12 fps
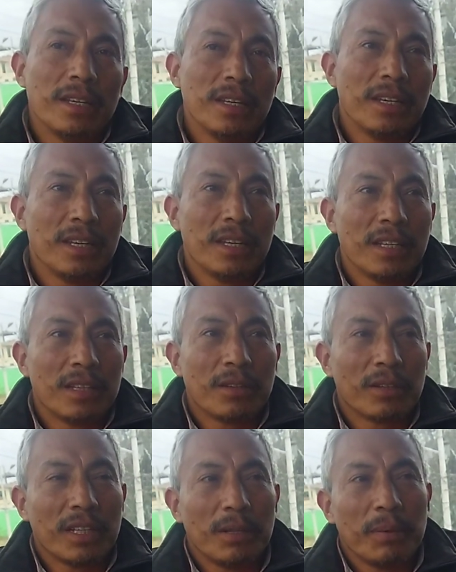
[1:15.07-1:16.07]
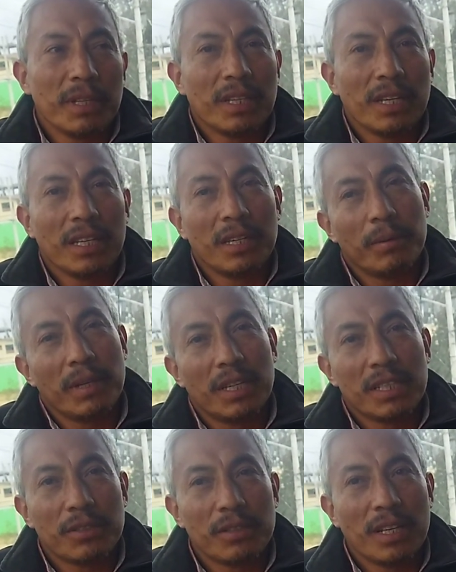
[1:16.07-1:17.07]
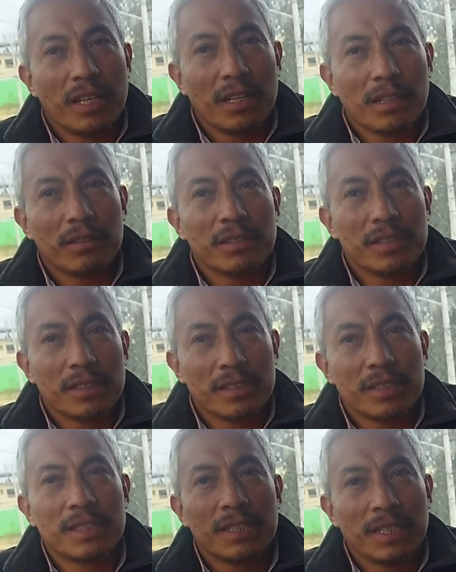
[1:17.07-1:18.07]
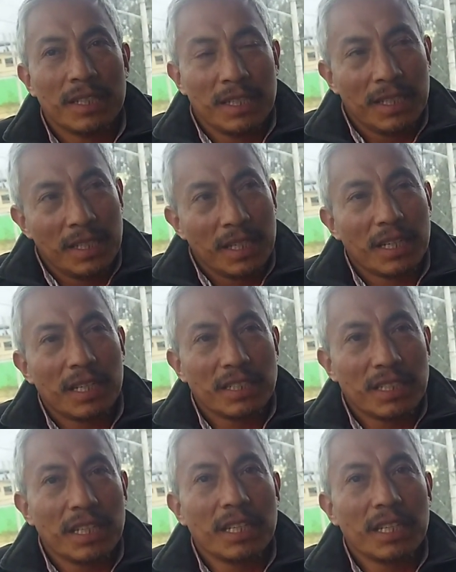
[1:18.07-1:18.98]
eh, totalmente a nivel nacional, entonces.